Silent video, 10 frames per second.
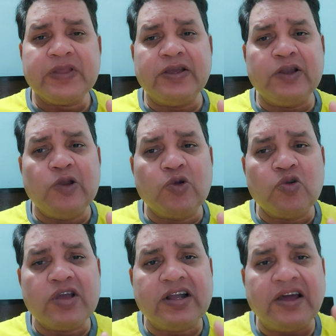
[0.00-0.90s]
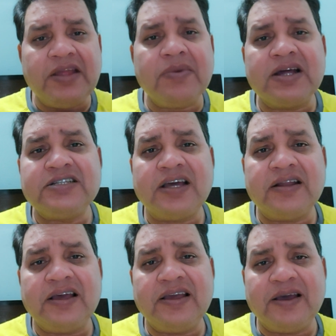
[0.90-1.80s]
कि लोगों के करीब अगर
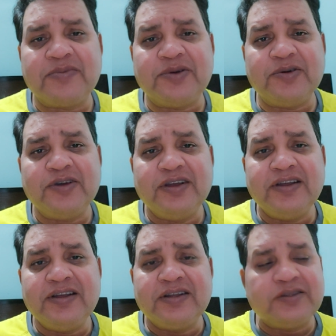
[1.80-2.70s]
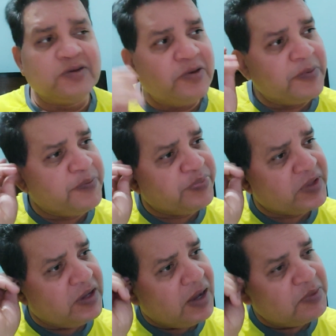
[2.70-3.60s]
जाना है आपको तो
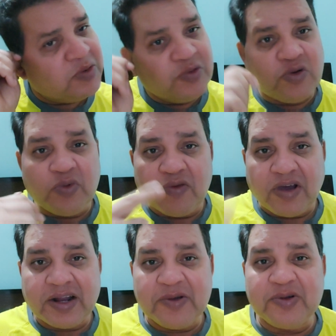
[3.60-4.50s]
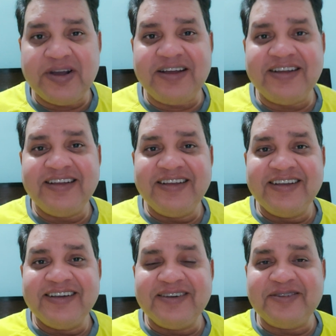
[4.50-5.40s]
आपको उनको बुलवाना होगा
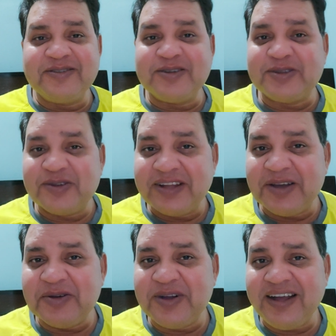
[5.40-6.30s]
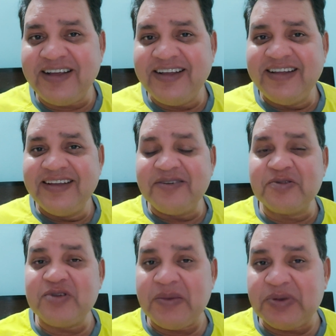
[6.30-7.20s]
उनको सुनना होगा
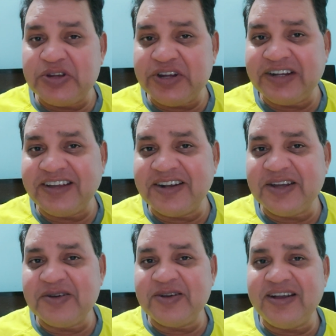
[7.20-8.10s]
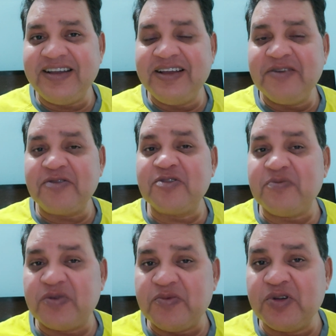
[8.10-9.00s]
उनको अप्रिशिएट करना होगा उनको
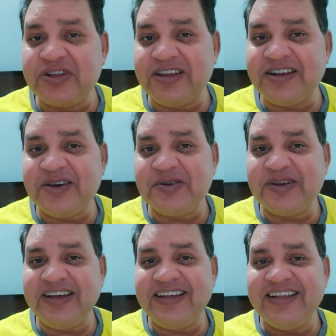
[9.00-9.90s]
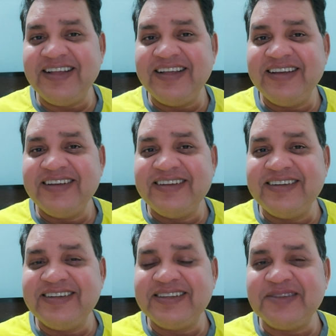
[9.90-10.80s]
प्रमोट करना होगा
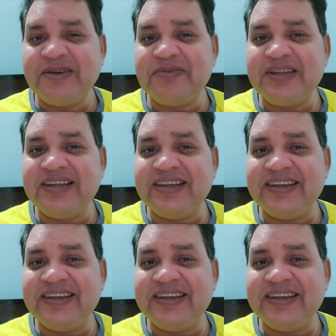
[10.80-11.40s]
तो अपने